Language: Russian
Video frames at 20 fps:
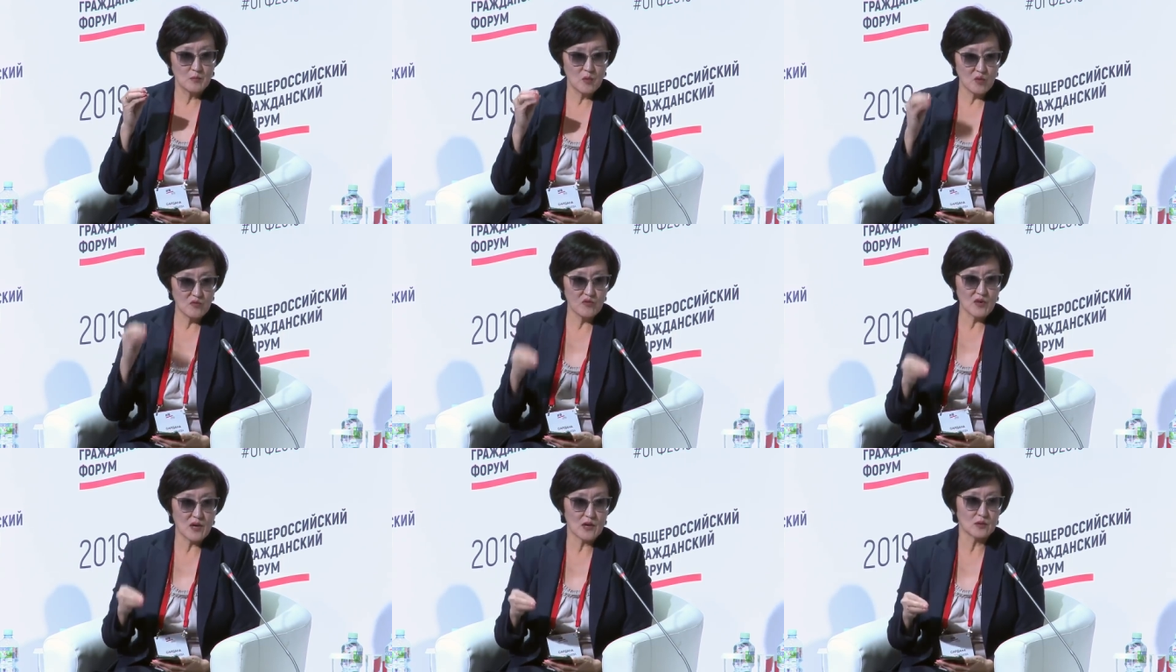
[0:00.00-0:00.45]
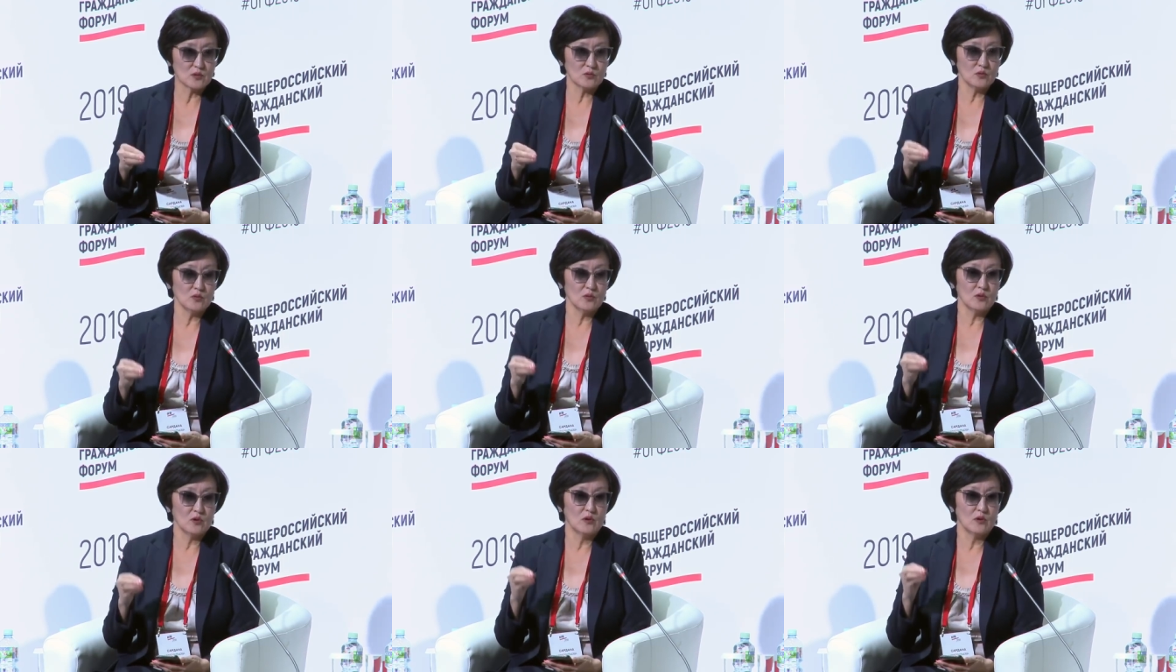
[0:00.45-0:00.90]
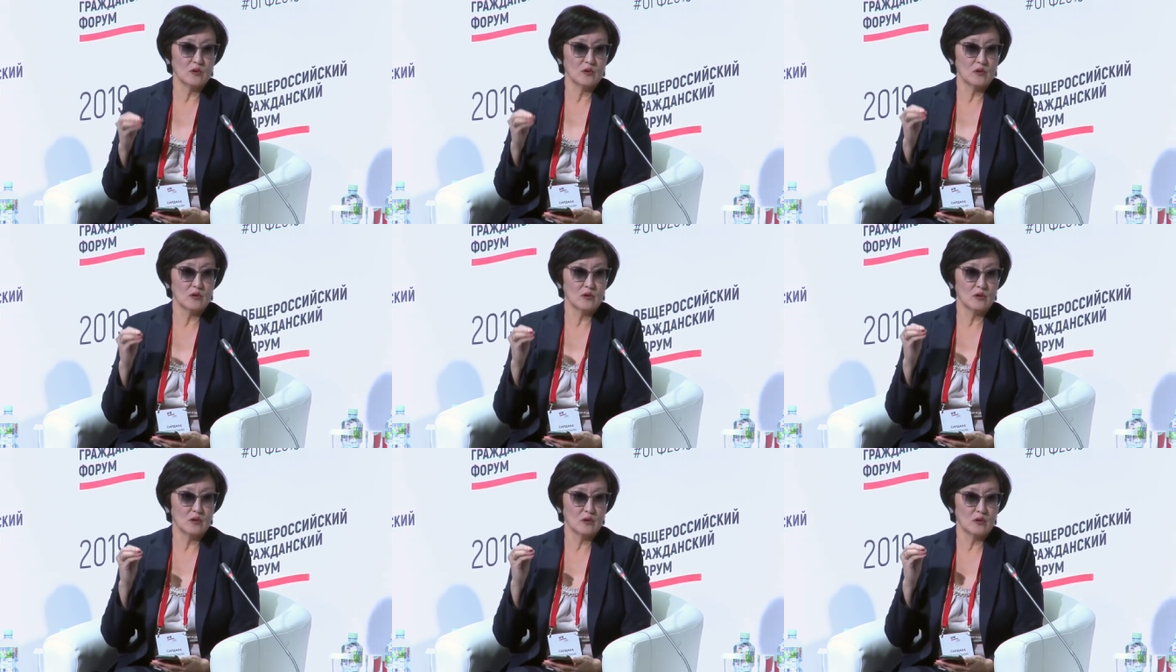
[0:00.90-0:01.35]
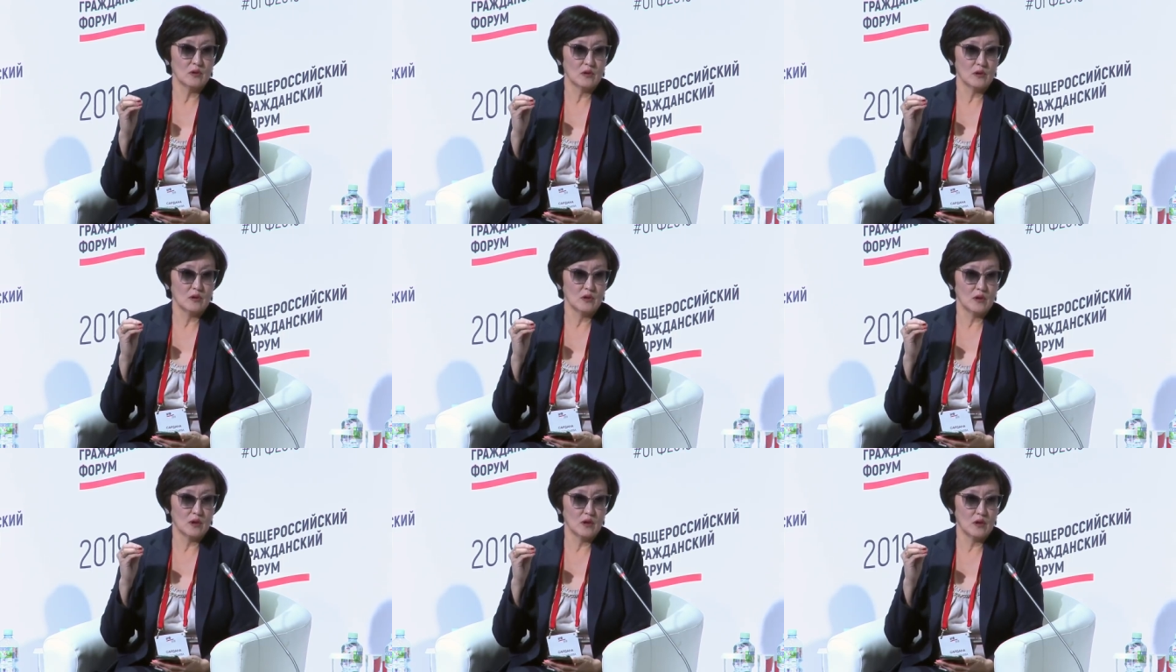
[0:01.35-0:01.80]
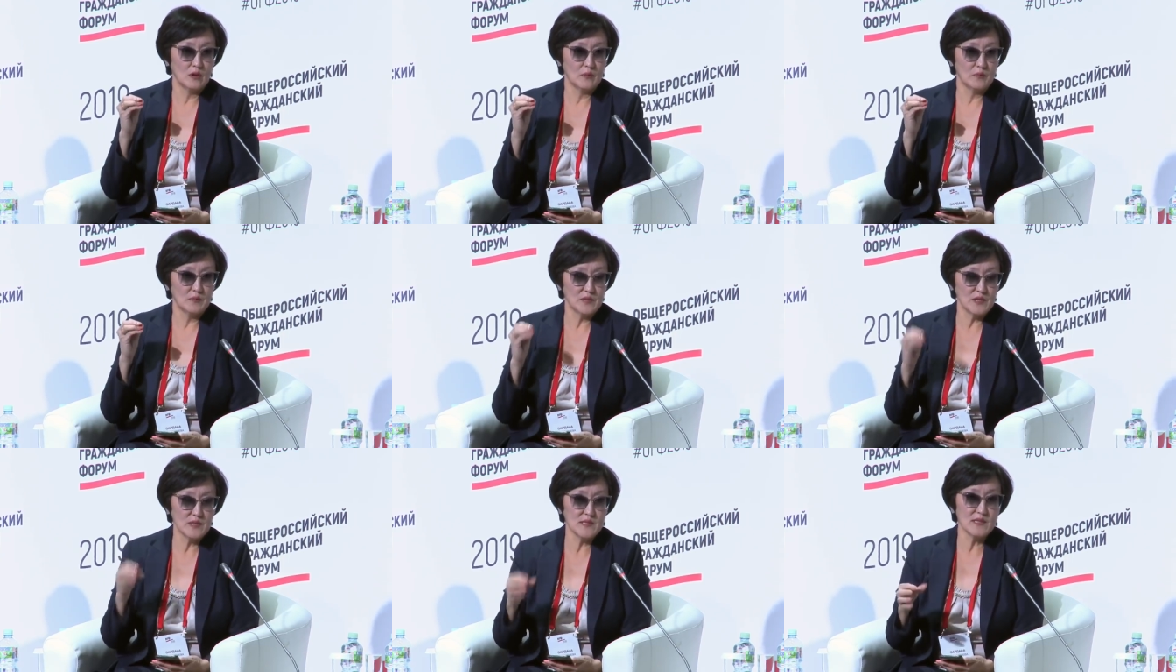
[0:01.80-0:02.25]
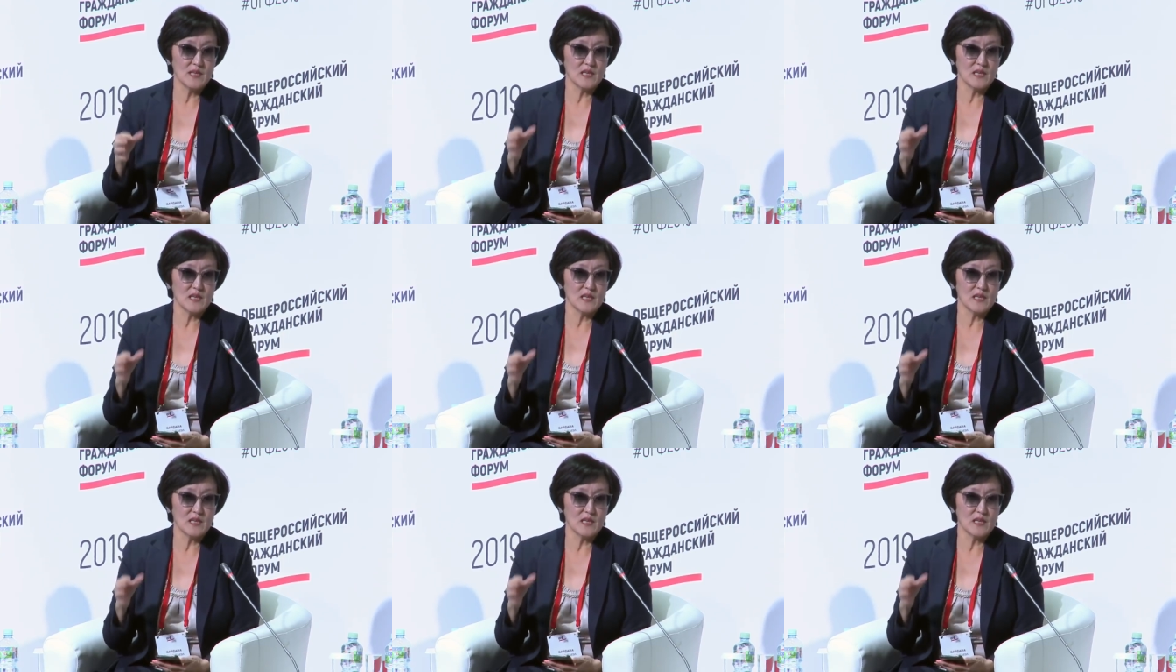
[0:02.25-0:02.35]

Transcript: По факту 50%